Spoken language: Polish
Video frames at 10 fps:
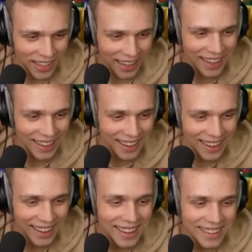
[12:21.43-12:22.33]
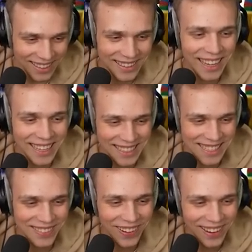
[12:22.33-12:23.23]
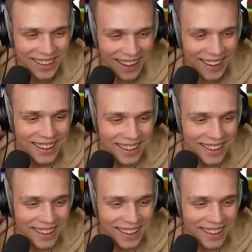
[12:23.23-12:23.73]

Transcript: to też jest twoja. To też jest moja.